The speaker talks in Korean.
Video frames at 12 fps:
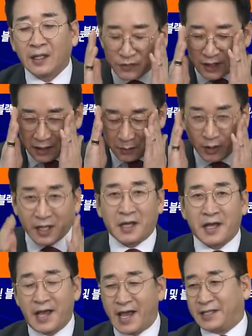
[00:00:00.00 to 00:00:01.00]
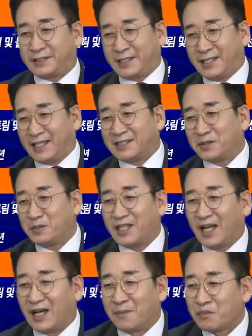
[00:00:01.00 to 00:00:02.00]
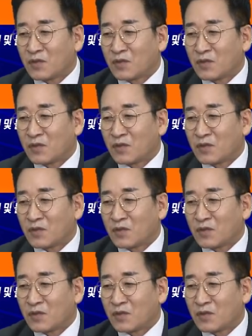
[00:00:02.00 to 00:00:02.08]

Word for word: 자 이번에 S클라스입니다.